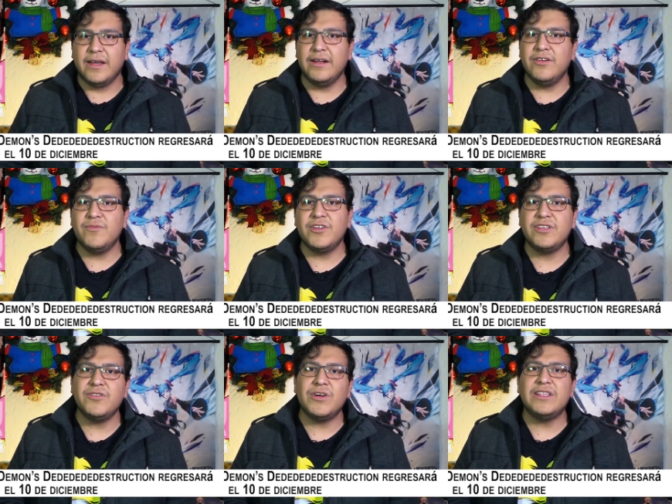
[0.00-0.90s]
En el número
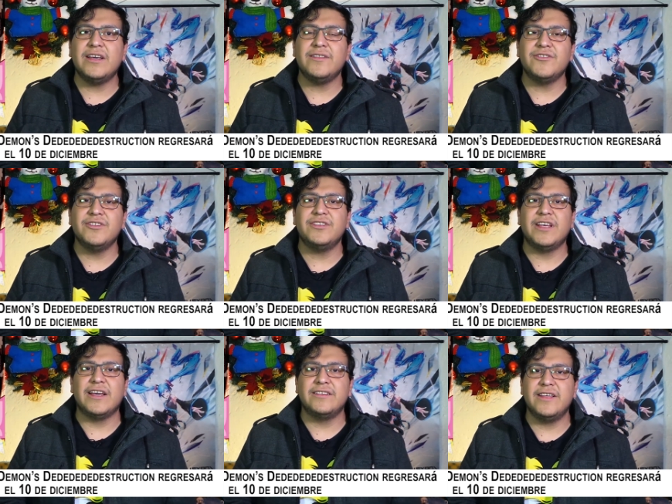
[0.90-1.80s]
52
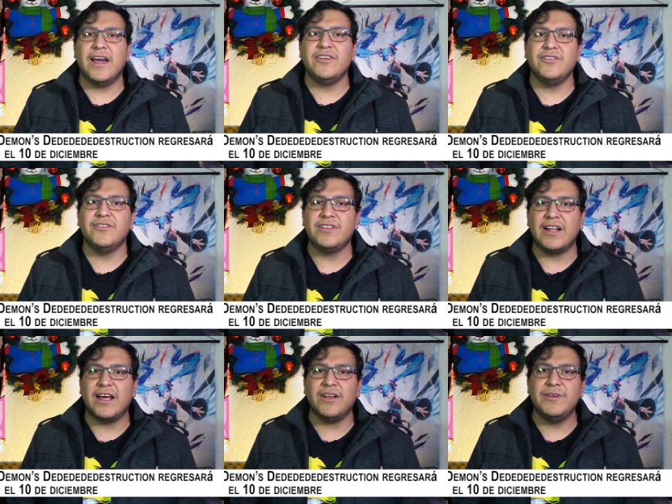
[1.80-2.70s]
de este año
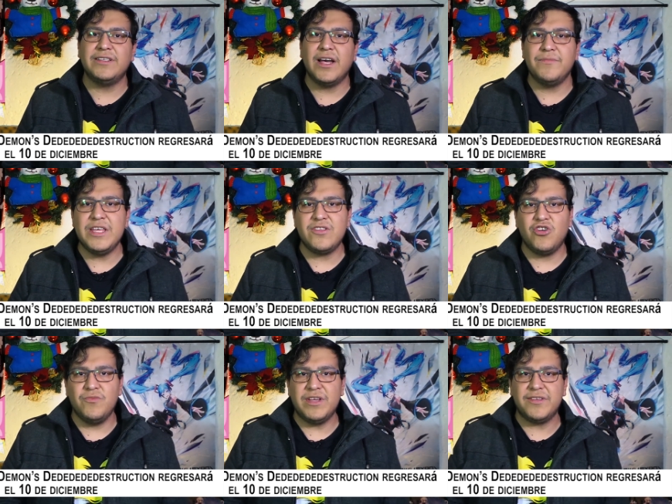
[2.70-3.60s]
de la revista Big
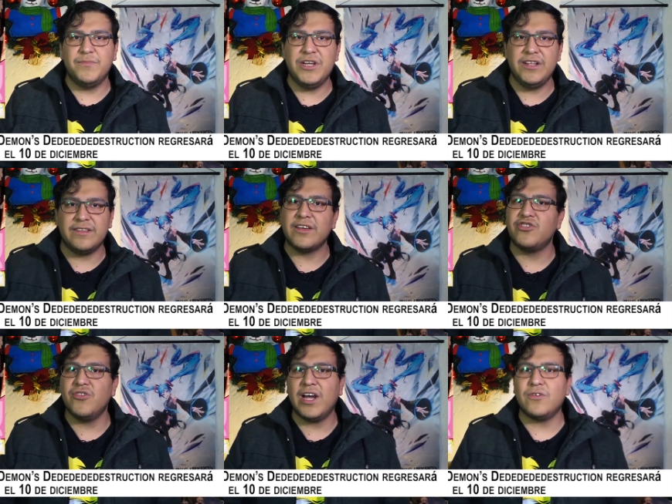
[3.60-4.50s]
Comic Spirit de
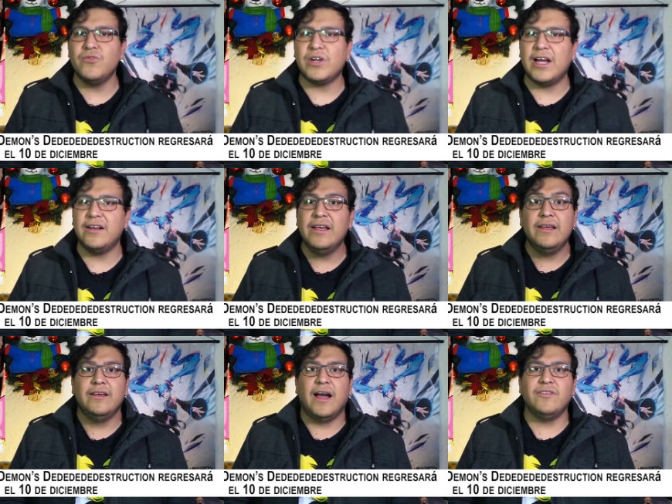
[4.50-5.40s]
Shogakukan,
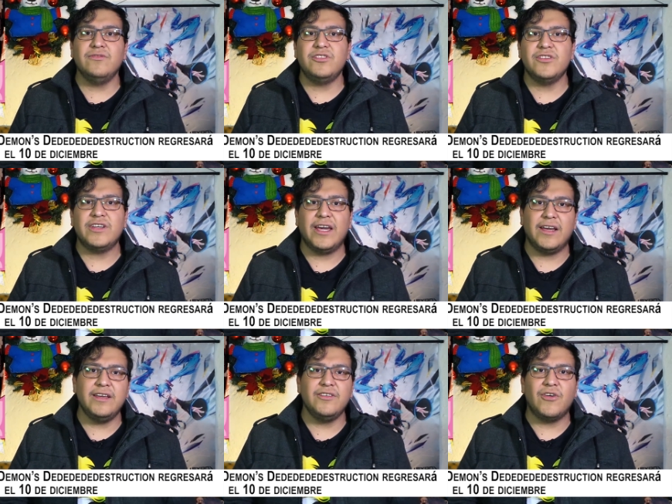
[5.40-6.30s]
anunció
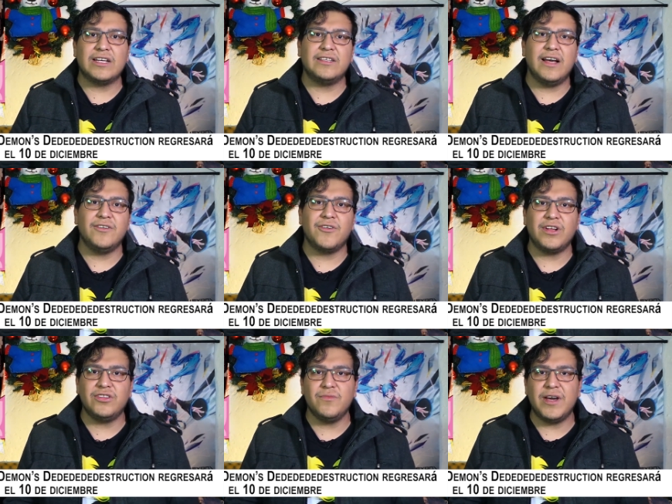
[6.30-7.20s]
que Inio Asano
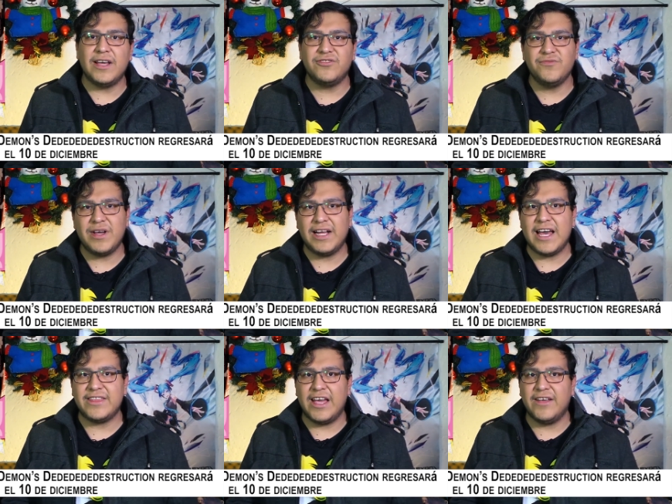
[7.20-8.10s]
retomará su
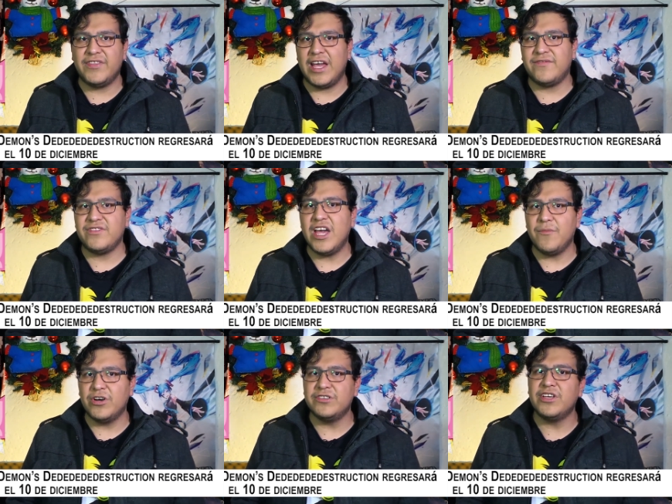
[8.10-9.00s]
manga Dead Dead
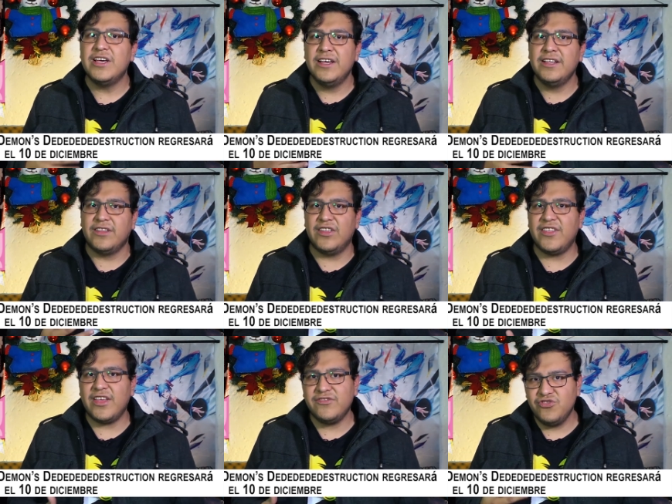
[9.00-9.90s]
Demons de
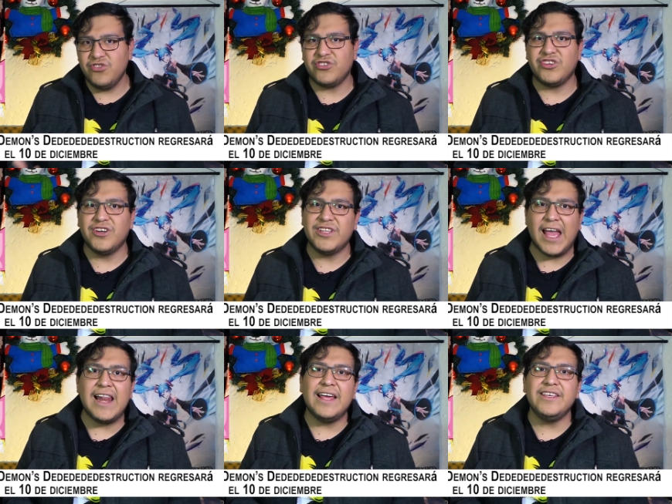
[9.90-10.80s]
The Destruction
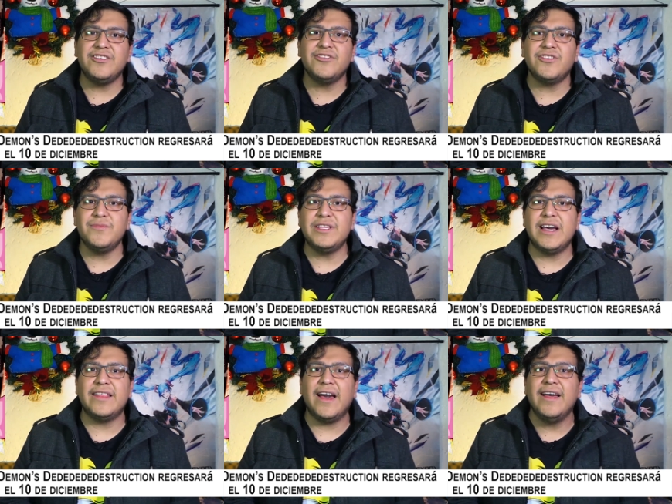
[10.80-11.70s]
en la edición
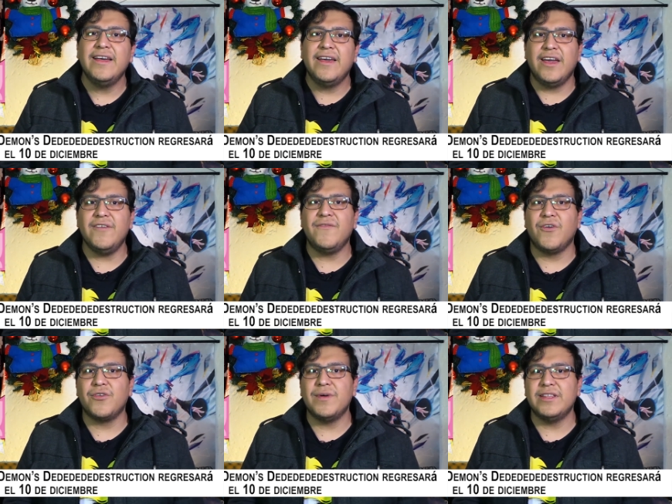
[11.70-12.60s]
combinada en
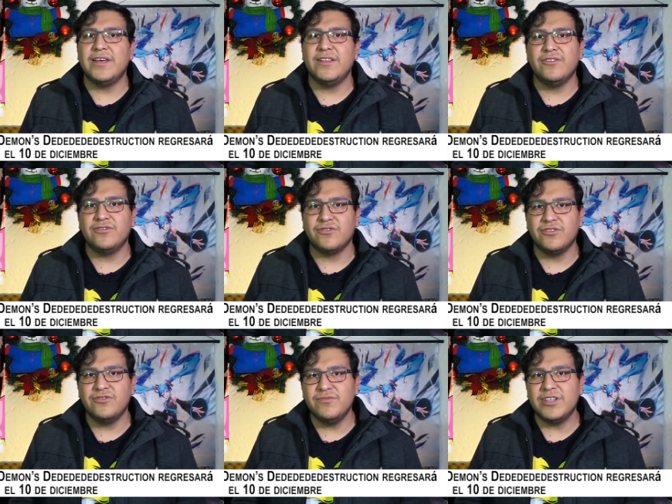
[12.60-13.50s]
forma de los
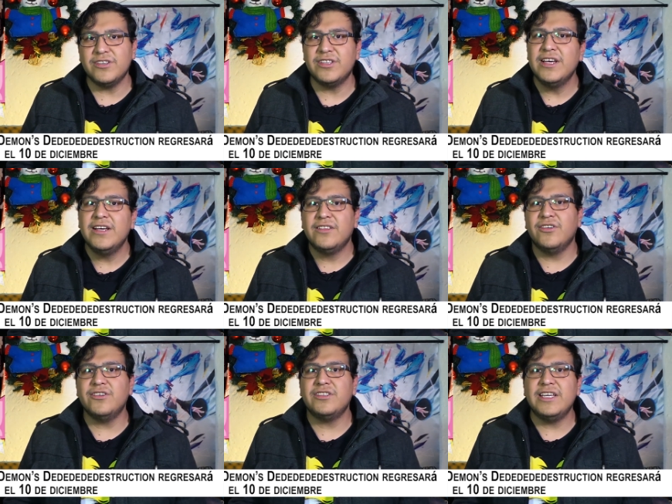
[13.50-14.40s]
dos números
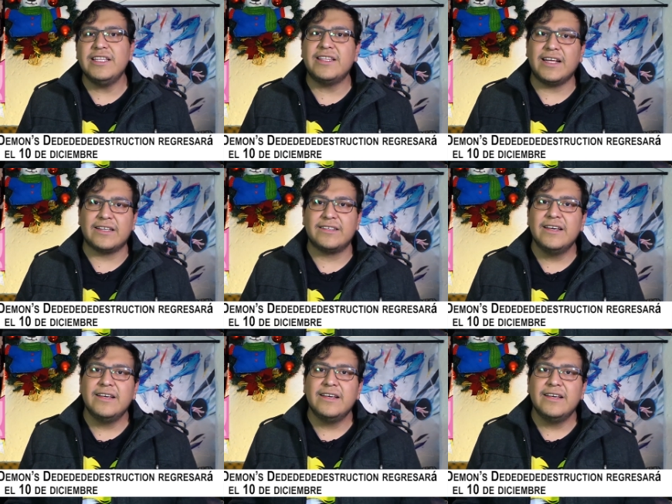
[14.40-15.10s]
2 y 3